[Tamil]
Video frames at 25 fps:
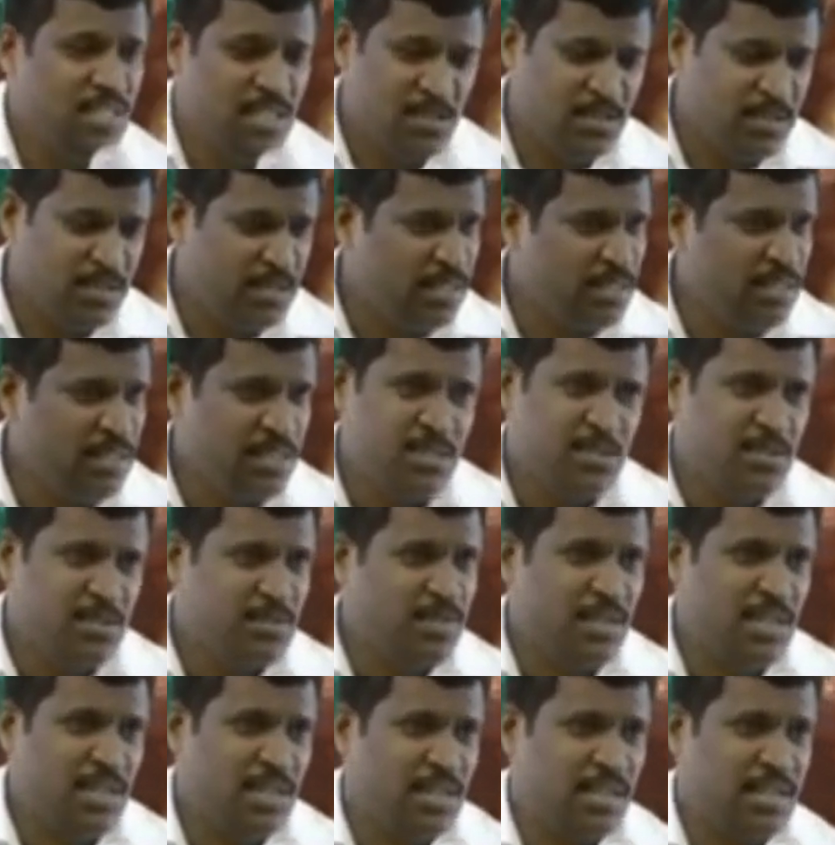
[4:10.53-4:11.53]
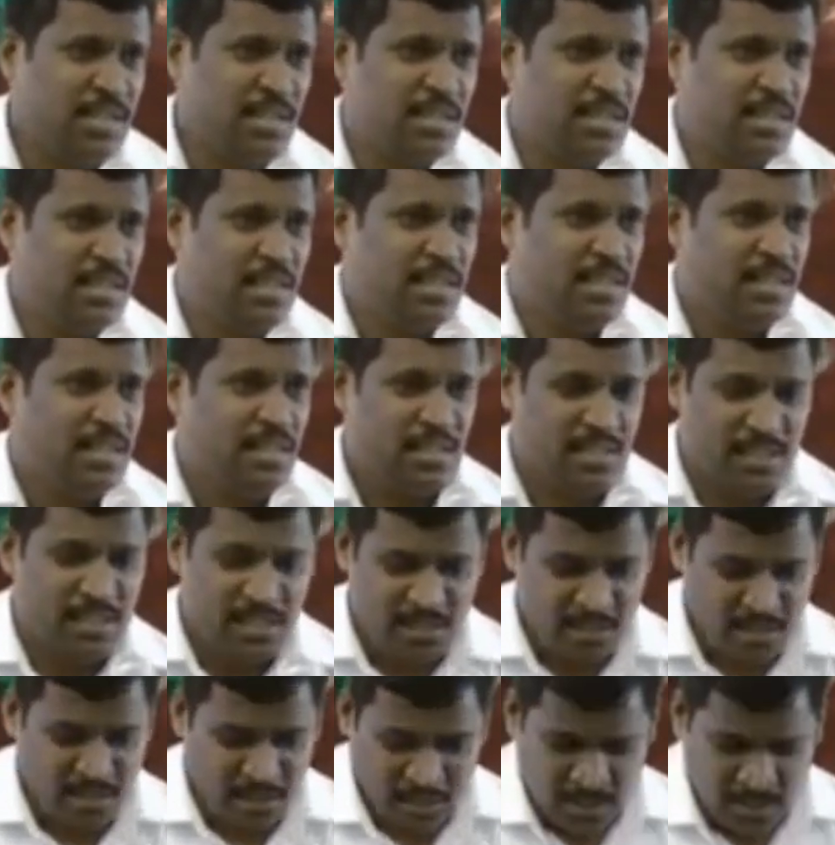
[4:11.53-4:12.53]
நீங்களும் எடுத்துகிட்டு வருவீங்க
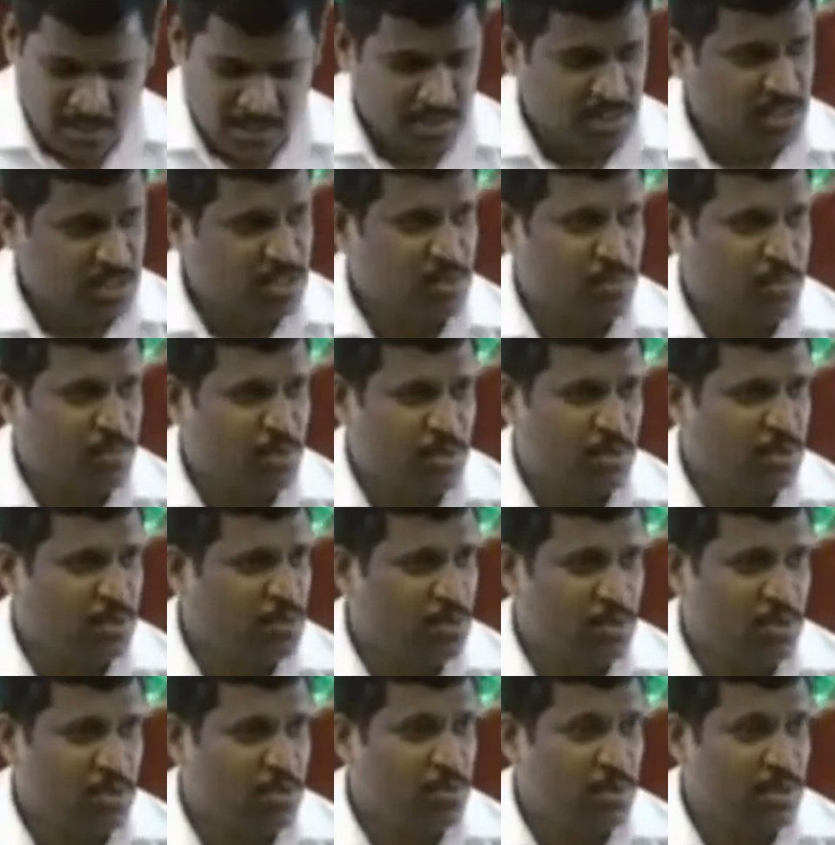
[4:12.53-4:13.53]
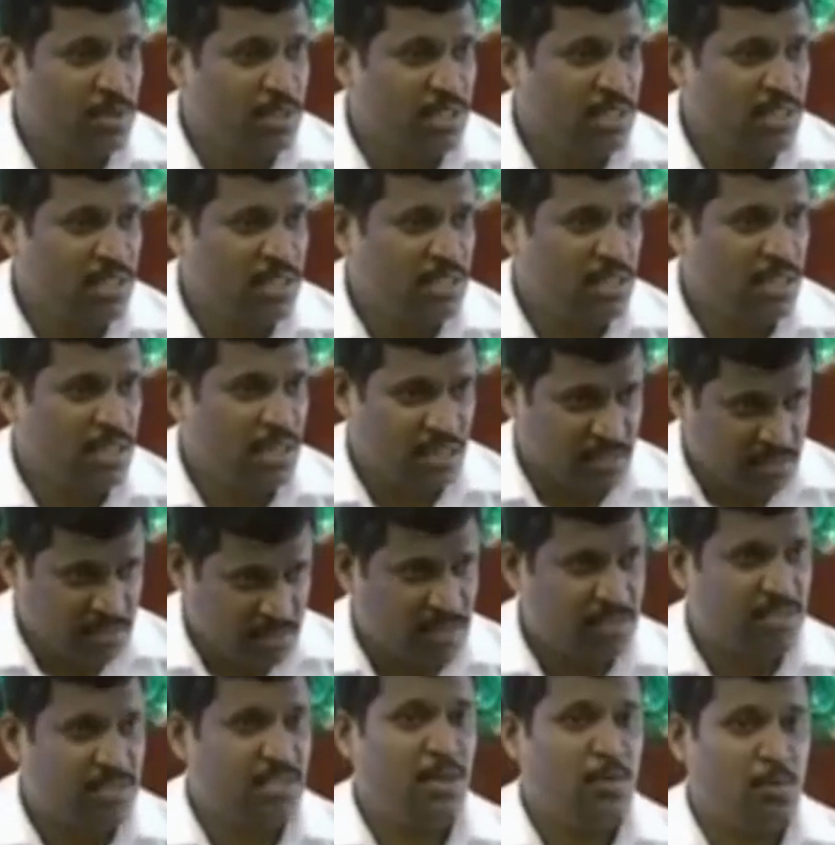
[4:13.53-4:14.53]
எல்லா டெஸ்ட் ரிப்போர்ட்டும் கொண்டு போய்
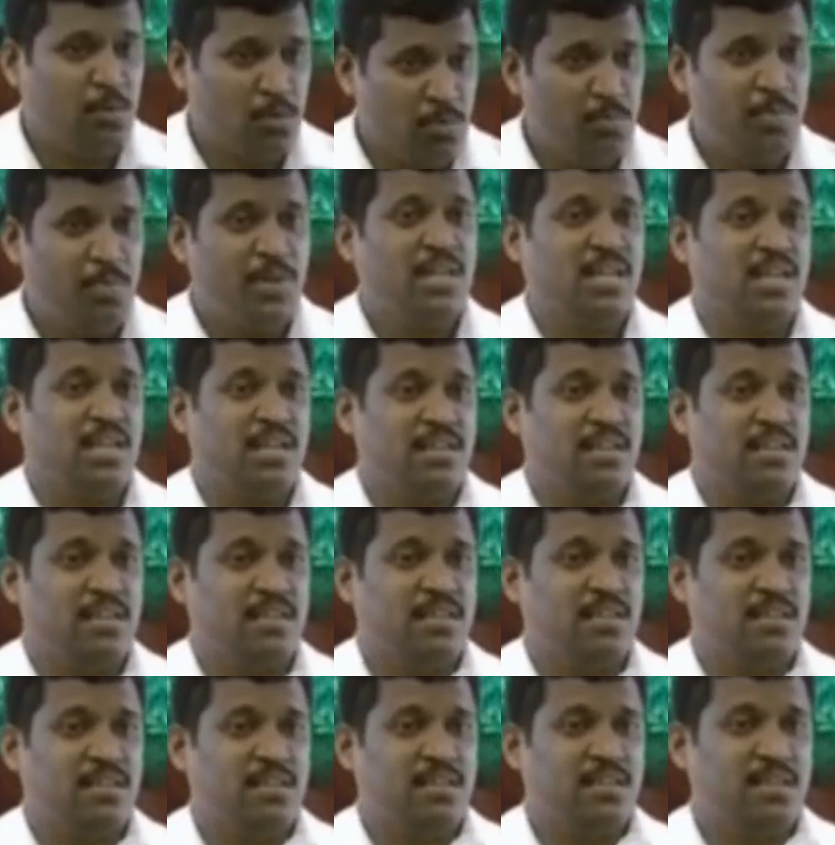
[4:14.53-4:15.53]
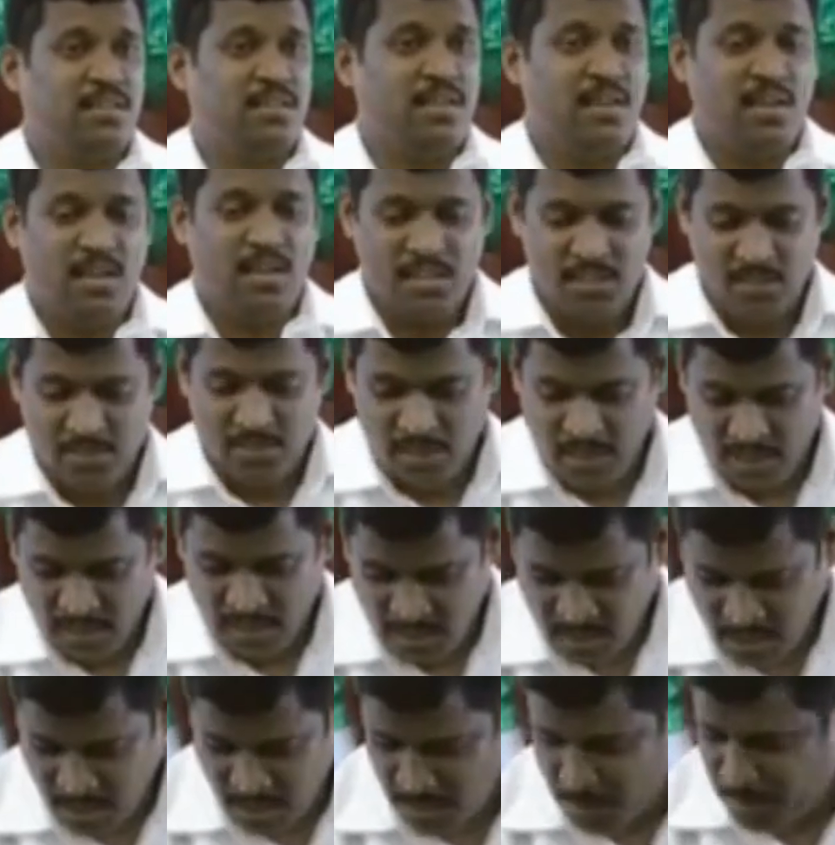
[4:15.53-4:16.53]
ஆசாசியாக கொடுப்பீங்க அதை
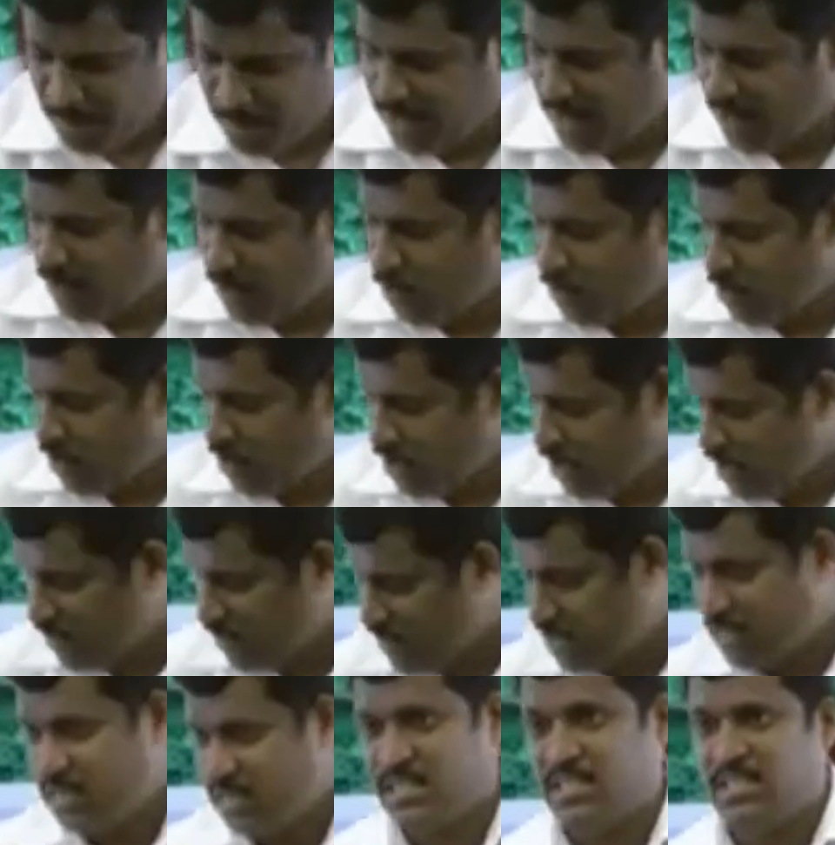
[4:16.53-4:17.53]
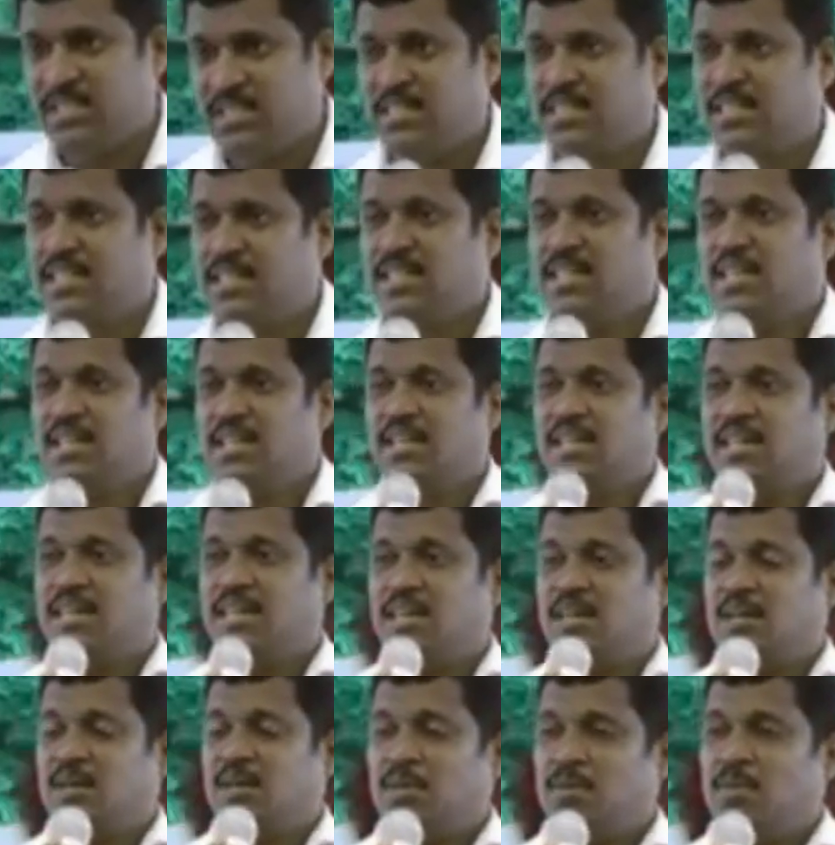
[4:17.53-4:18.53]
வாங்கி அப்படியே ஓரத்தில் வச்சுட்டு
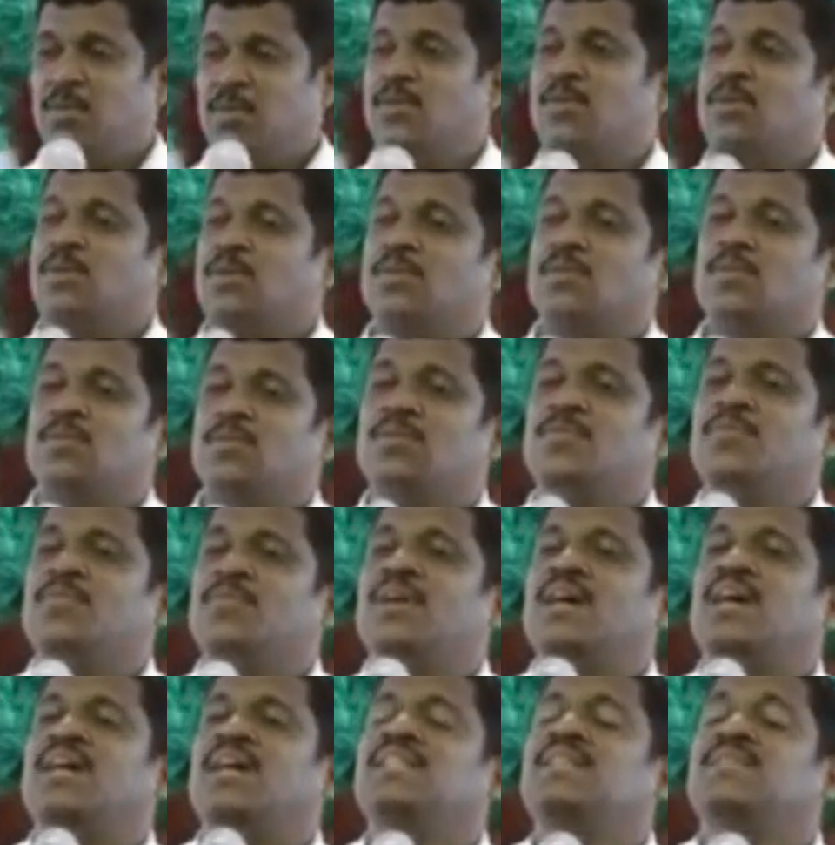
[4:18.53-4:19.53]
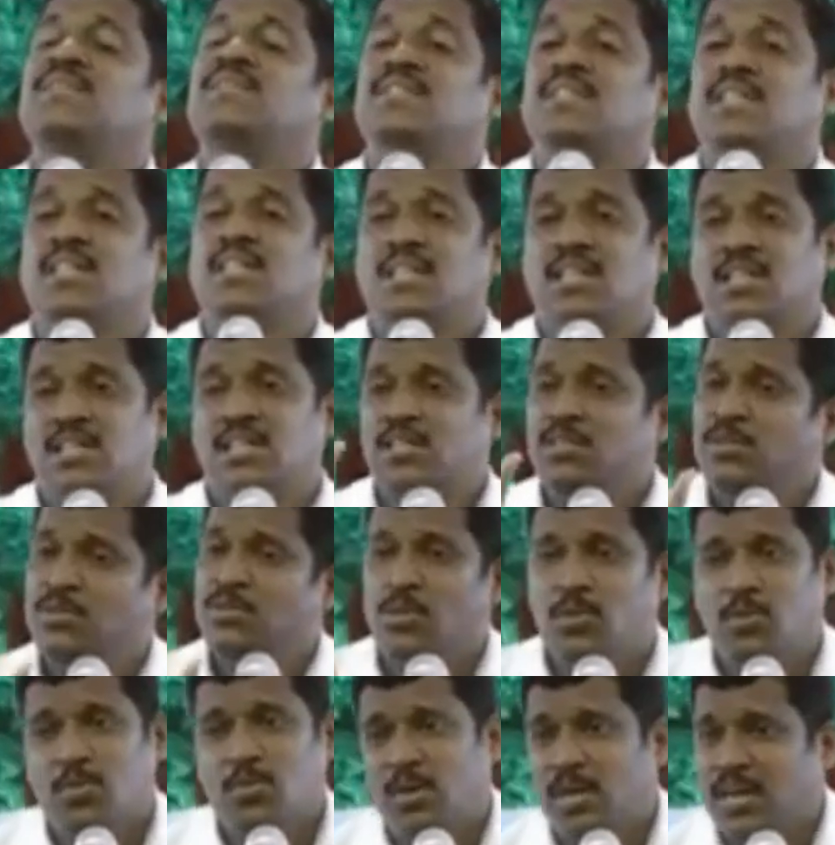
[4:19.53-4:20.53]
உங்களுக்கு ஒரு வியாதி வந்திருக்குன்னு
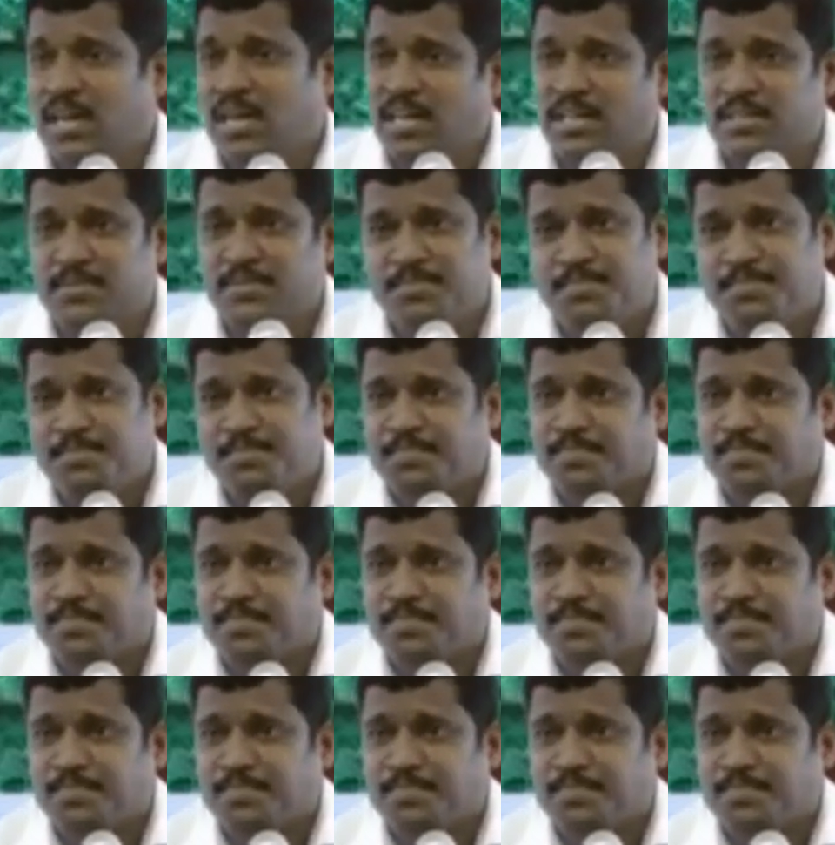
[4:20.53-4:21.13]
சொல்லுவாங்க